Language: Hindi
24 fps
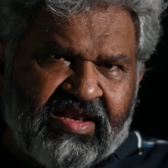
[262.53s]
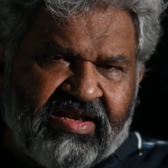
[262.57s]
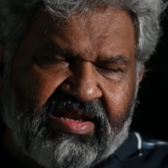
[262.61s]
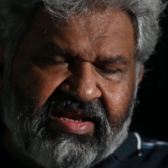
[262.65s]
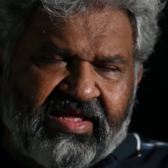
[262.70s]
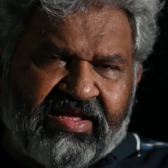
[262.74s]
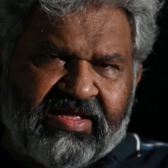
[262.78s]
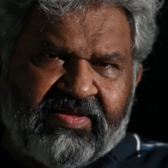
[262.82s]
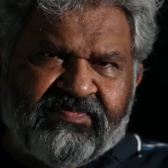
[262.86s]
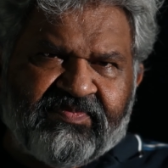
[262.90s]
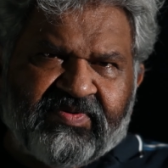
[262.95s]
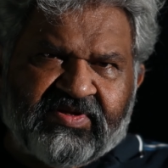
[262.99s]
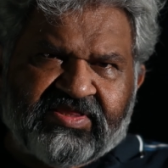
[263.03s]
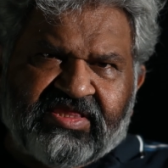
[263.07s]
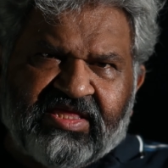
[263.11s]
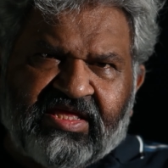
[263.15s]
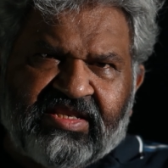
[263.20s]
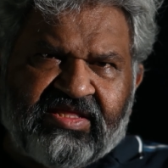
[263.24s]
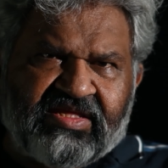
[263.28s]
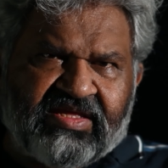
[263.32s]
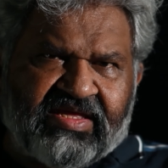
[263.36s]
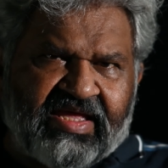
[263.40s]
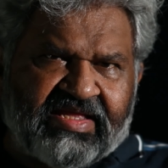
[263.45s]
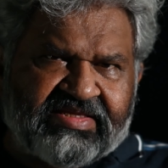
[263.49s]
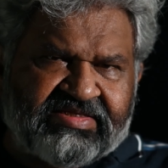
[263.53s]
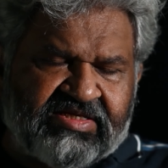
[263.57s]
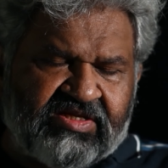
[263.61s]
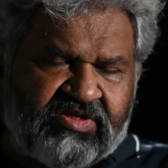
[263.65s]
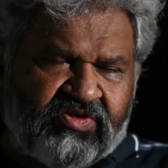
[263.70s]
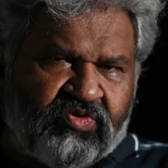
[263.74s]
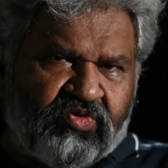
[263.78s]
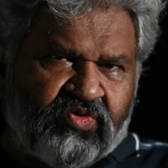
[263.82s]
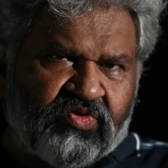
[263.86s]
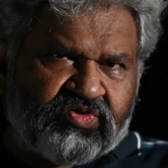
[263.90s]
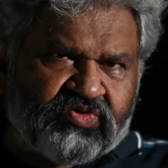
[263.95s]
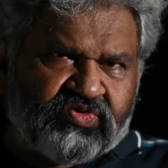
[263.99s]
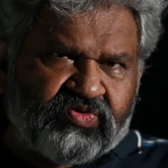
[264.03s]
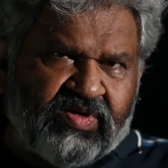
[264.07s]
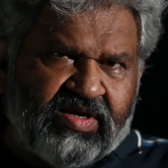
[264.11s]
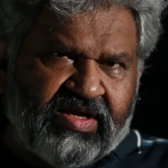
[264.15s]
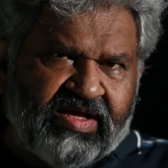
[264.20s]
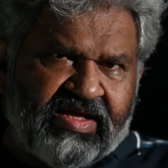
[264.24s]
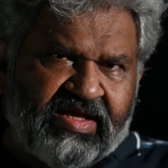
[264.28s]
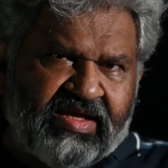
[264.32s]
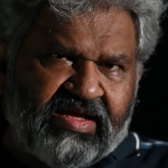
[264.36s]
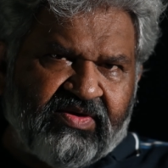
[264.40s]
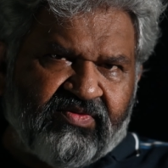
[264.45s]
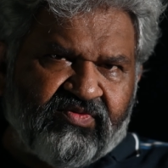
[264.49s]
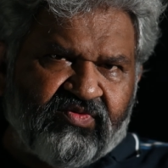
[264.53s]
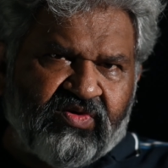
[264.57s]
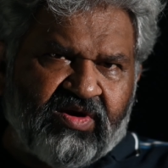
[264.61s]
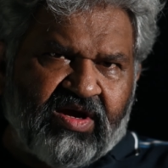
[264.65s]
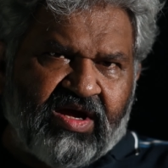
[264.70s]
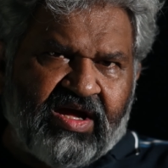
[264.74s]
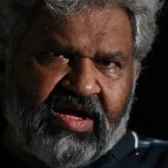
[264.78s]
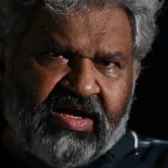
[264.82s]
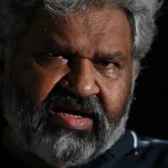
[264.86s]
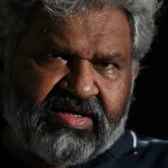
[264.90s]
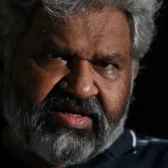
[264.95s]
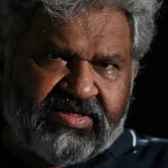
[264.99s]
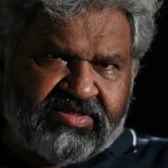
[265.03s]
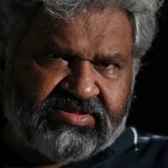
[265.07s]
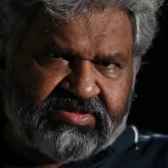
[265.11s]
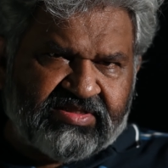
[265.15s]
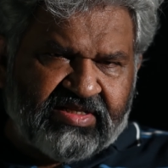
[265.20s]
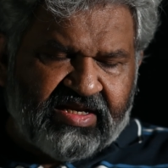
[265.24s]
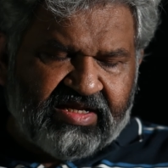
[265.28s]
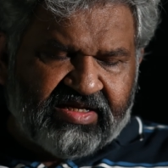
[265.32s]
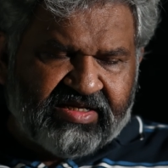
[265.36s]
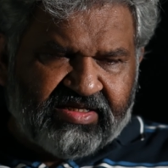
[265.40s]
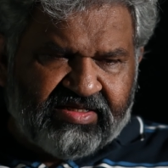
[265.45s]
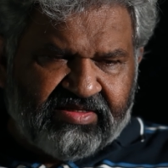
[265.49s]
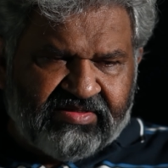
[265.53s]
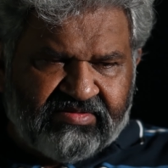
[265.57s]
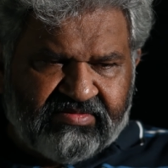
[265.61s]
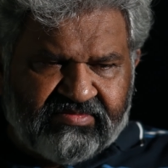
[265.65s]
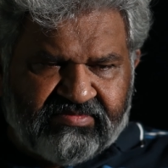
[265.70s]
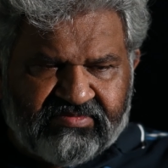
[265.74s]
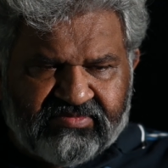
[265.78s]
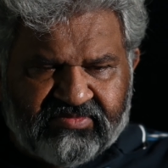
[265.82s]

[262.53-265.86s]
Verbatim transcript: लेकिन पता नहीं कैसे लोग जो है वो आके इस तरह की